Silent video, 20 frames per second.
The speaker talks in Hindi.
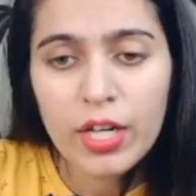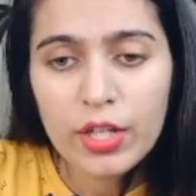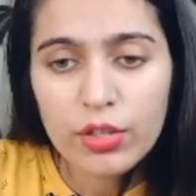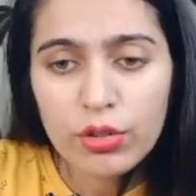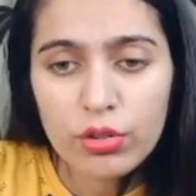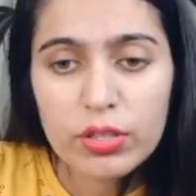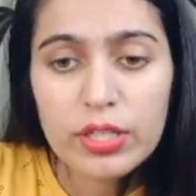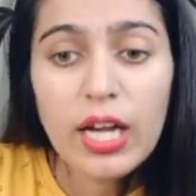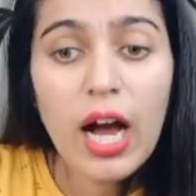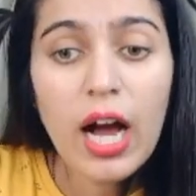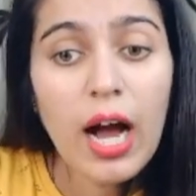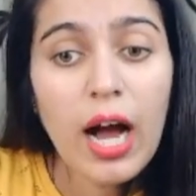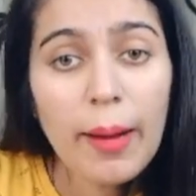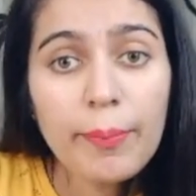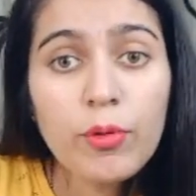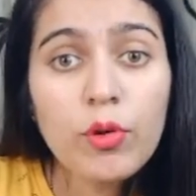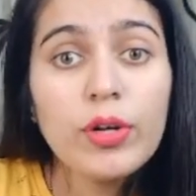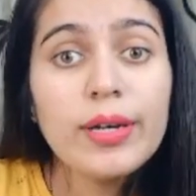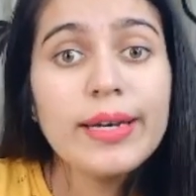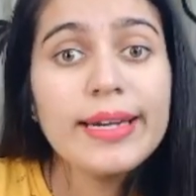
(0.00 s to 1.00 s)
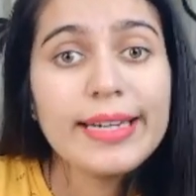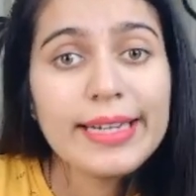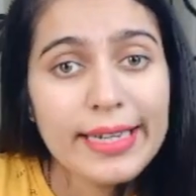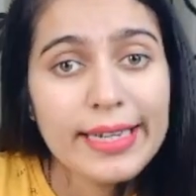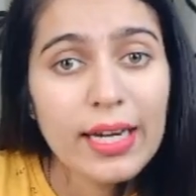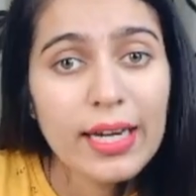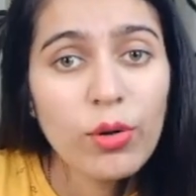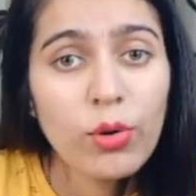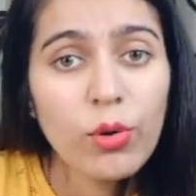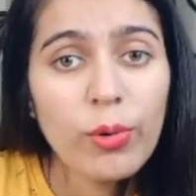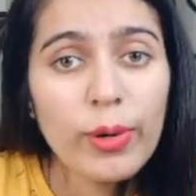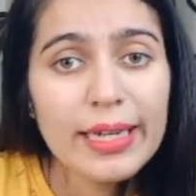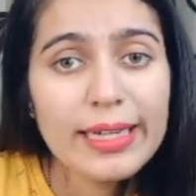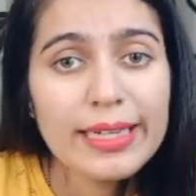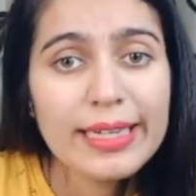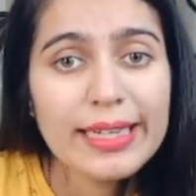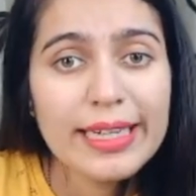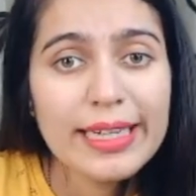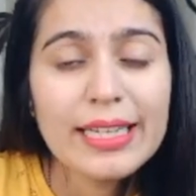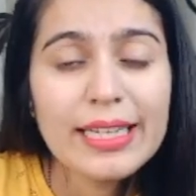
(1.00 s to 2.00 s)
तो या आपको लिखना हो
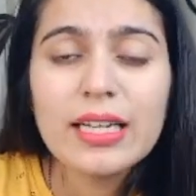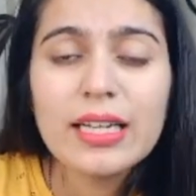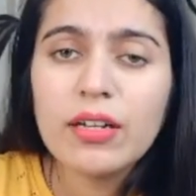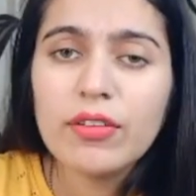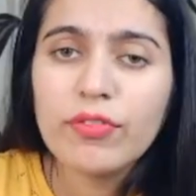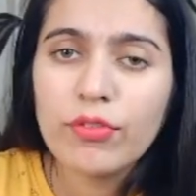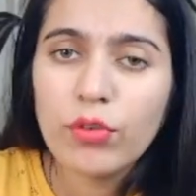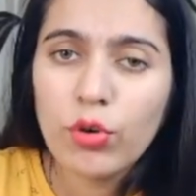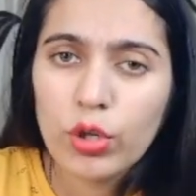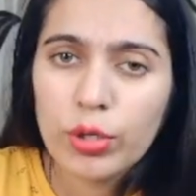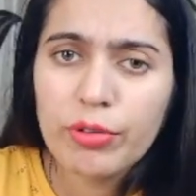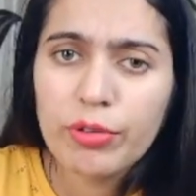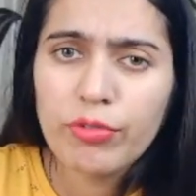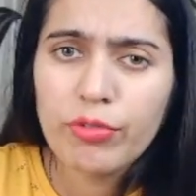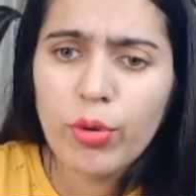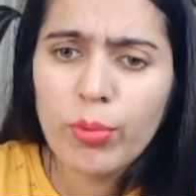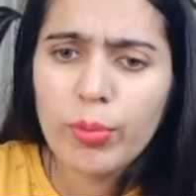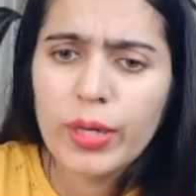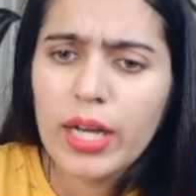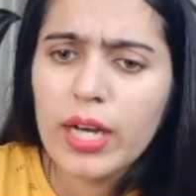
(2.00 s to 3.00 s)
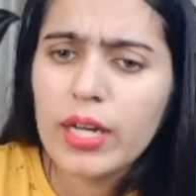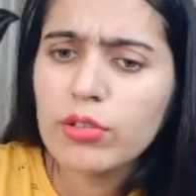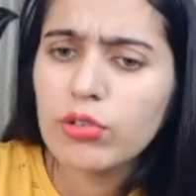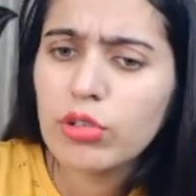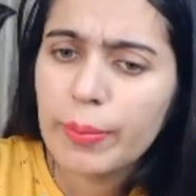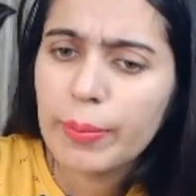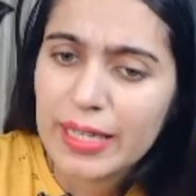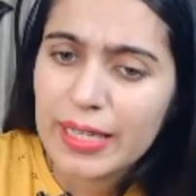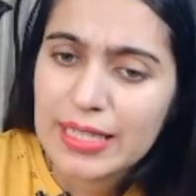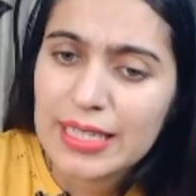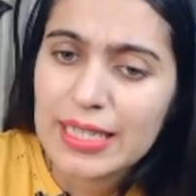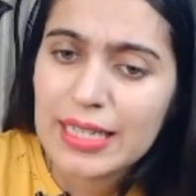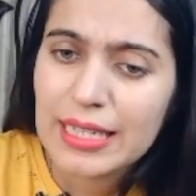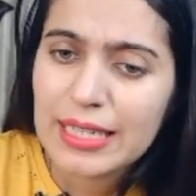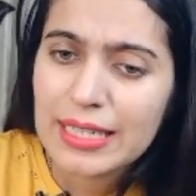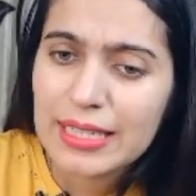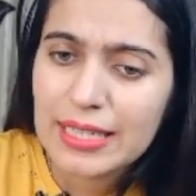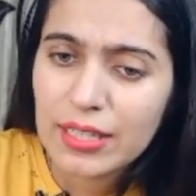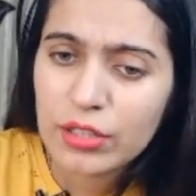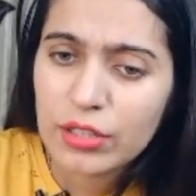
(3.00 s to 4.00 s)
एल्केन का कोई भी फॉर्मूला तो आप कैसे
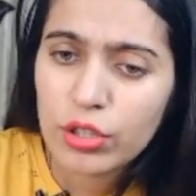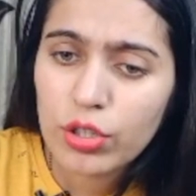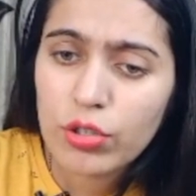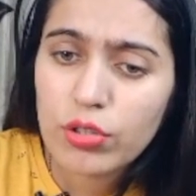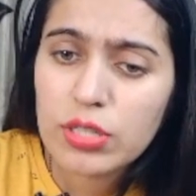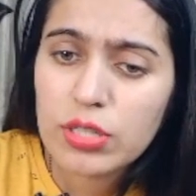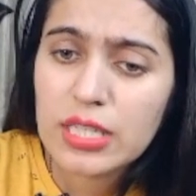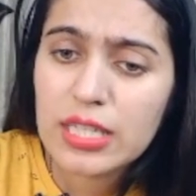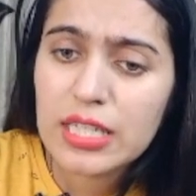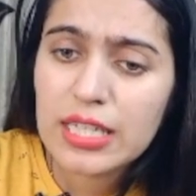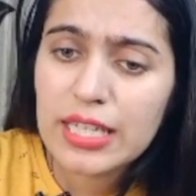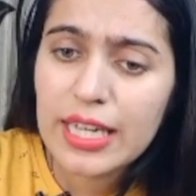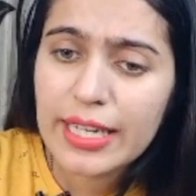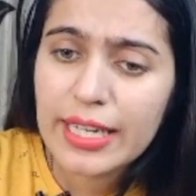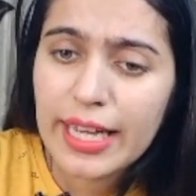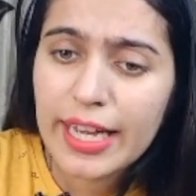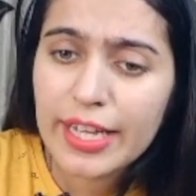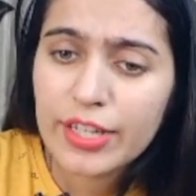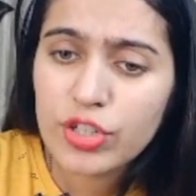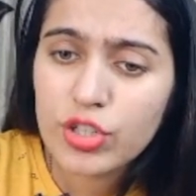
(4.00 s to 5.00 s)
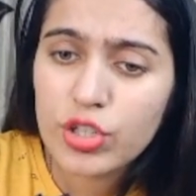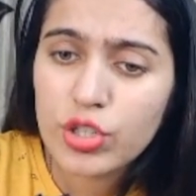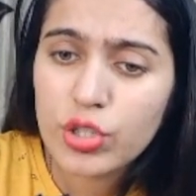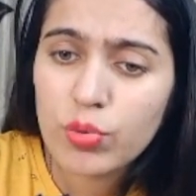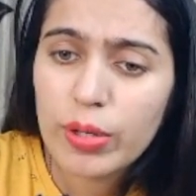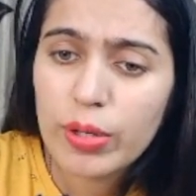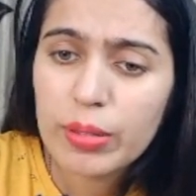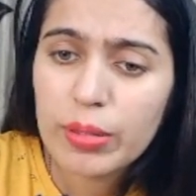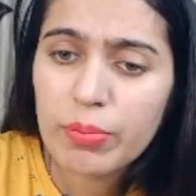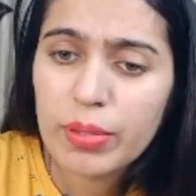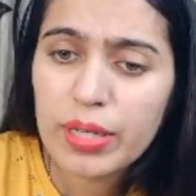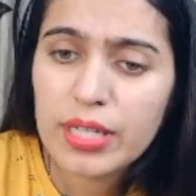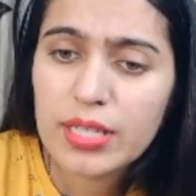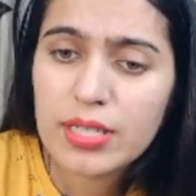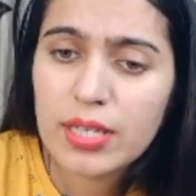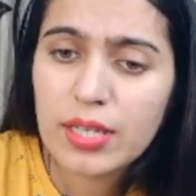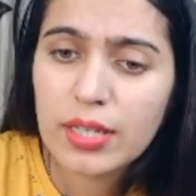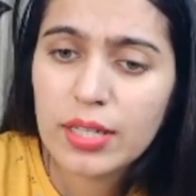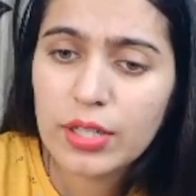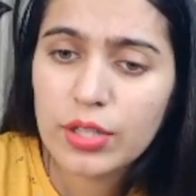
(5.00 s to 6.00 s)
लिख सकते हो सी एन एच टू एन
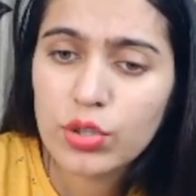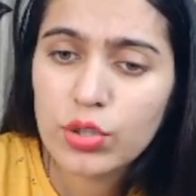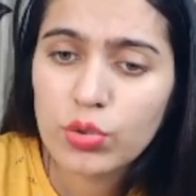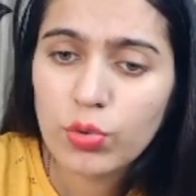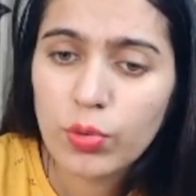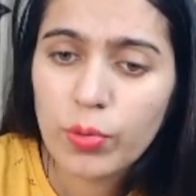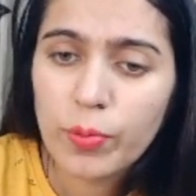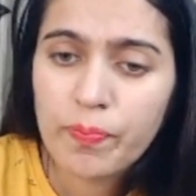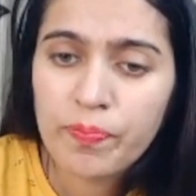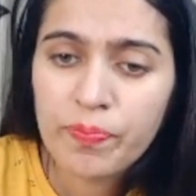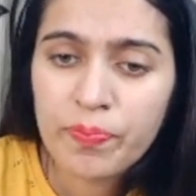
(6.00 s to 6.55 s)
प्लस टू